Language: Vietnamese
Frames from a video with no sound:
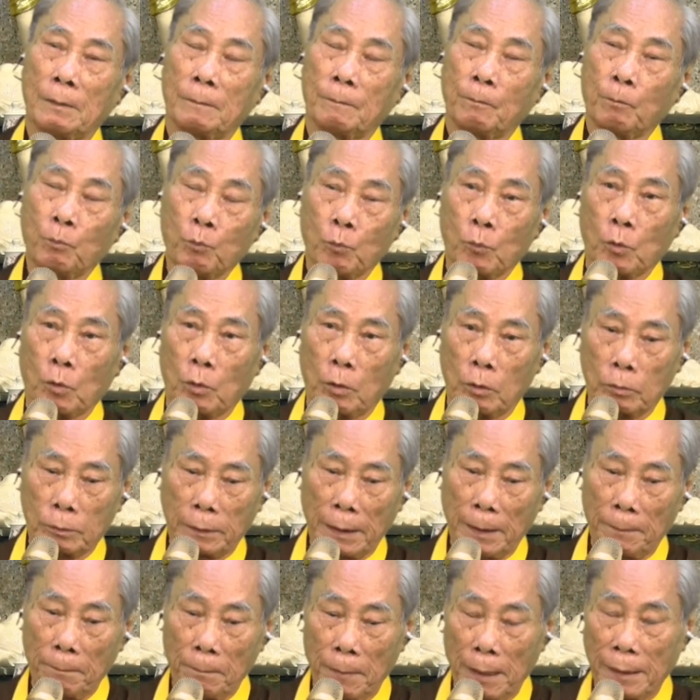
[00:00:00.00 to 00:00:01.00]
không? Còn
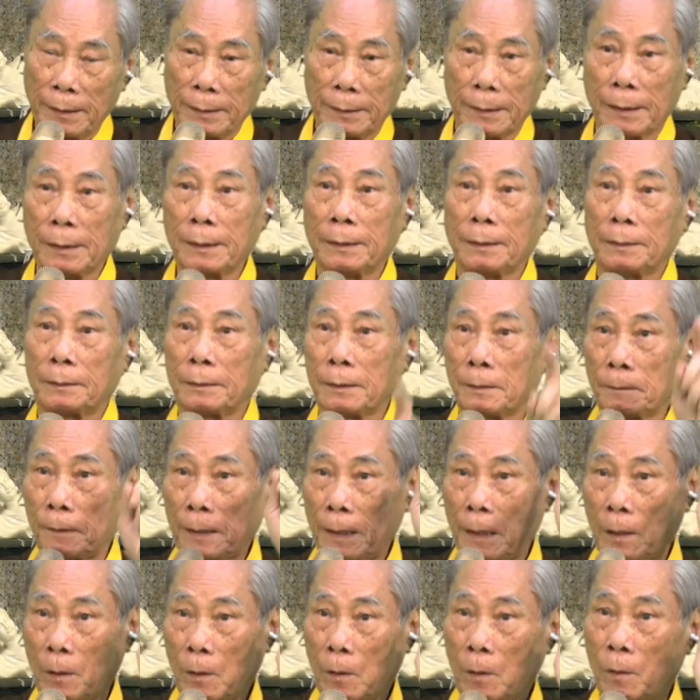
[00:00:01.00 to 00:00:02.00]
thắc mắc gì thì
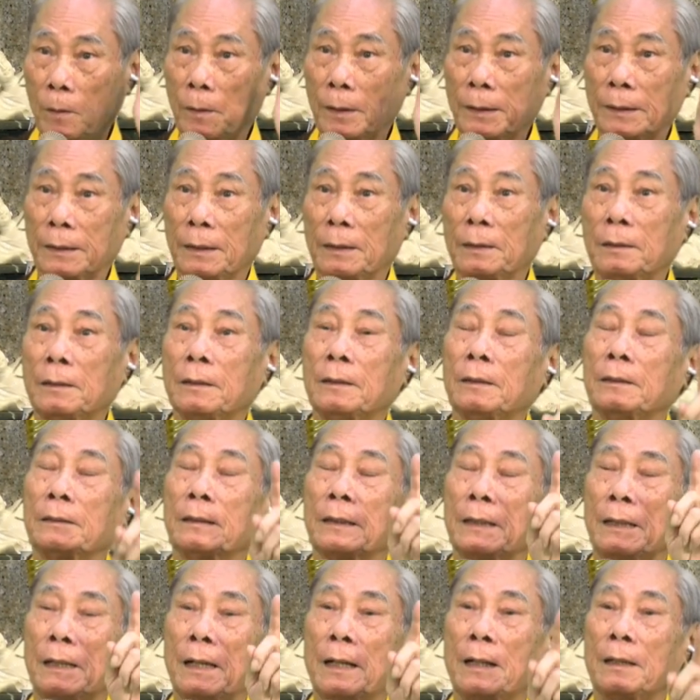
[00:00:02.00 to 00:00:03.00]
phải hỏi
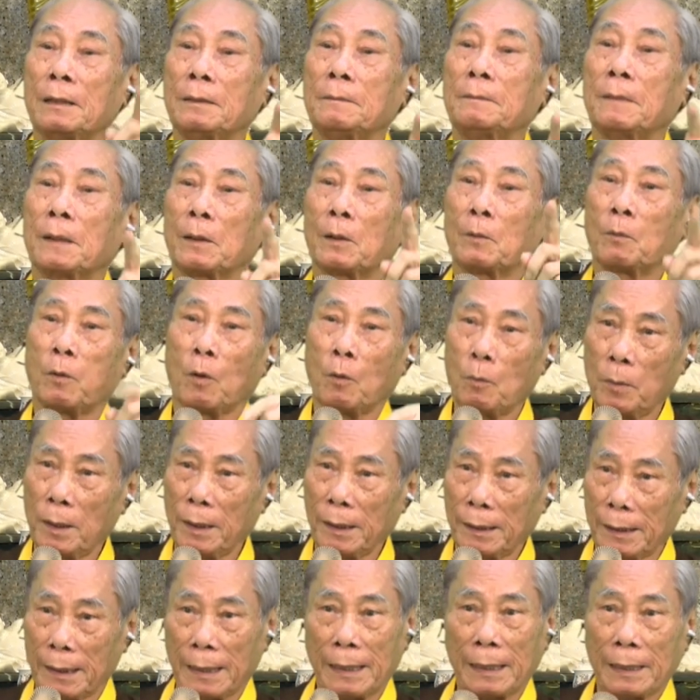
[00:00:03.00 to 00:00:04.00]
cái nơi mà nó phổ
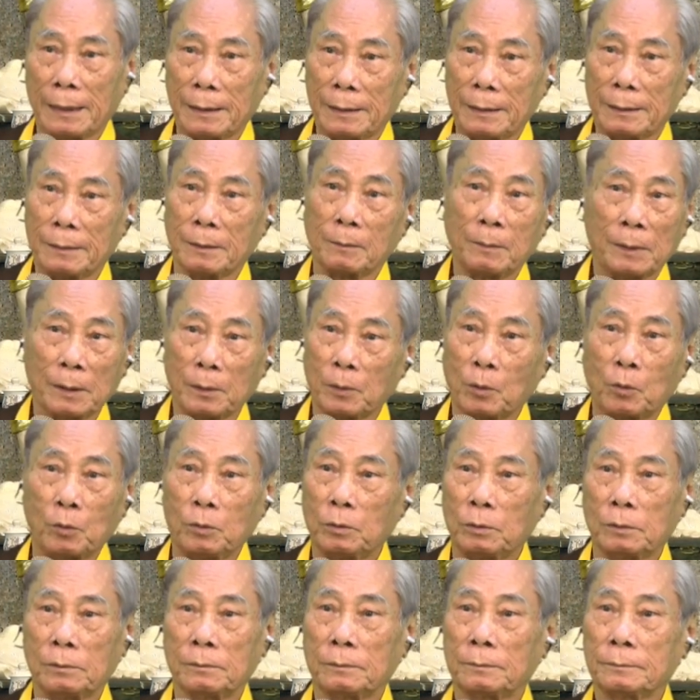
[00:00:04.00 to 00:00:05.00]
biến ra đó, chứ không phải tu
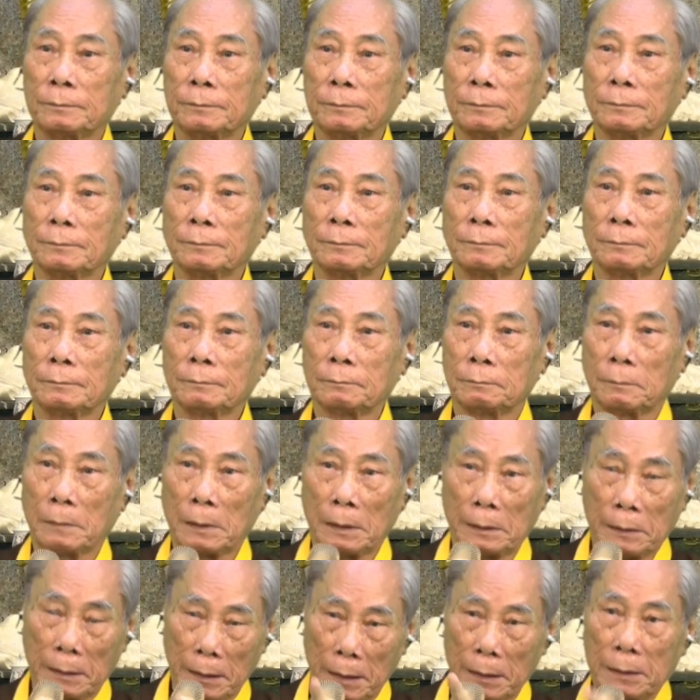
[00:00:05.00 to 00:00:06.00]

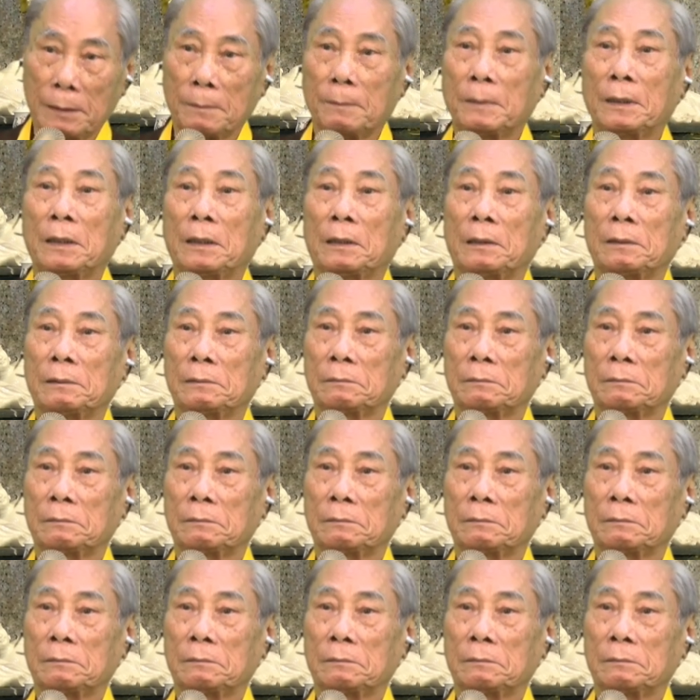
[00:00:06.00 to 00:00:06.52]
là vậy mới